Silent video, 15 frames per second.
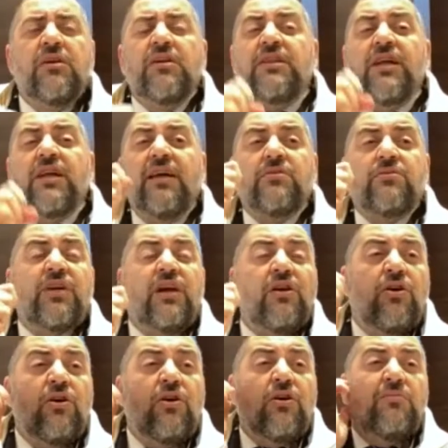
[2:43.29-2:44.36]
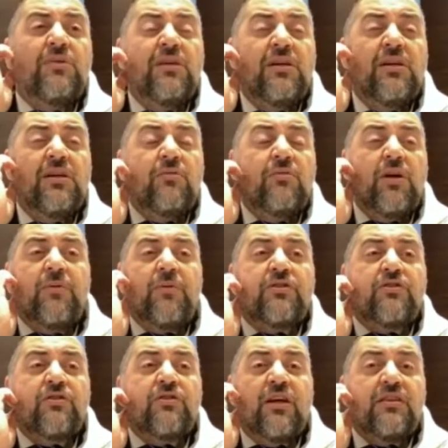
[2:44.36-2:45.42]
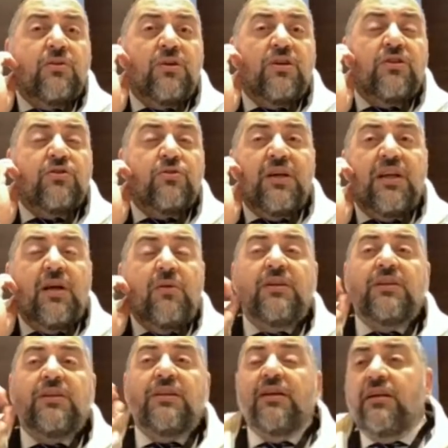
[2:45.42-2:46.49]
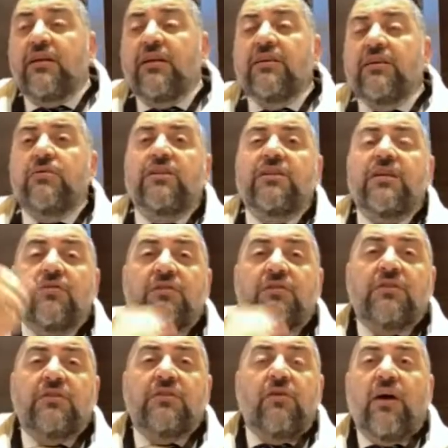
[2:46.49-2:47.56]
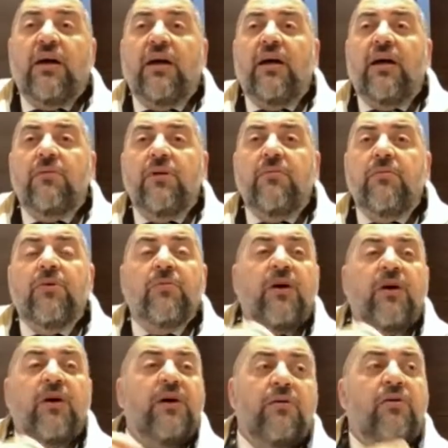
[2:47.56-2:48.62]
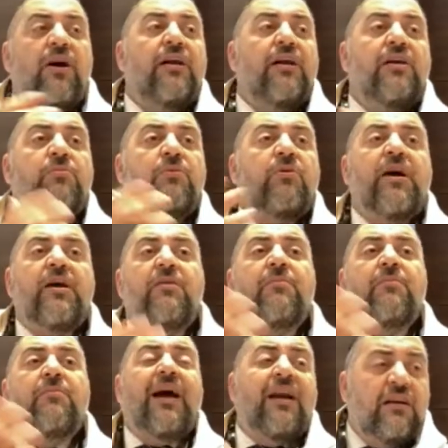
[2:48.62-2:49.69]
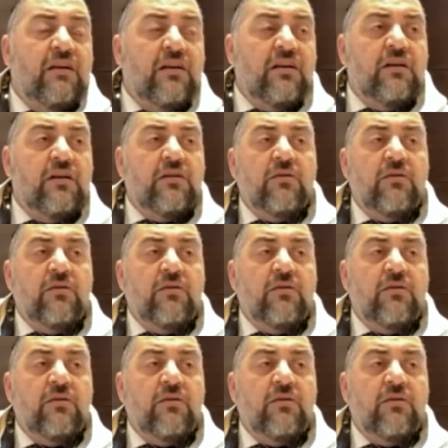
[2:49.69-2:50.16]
No es que a Shalom una persona dice, bueno, yo voy a ir al Beta Kenes, voy a estar cruzado a Jamín, me va a, me va a ir mal,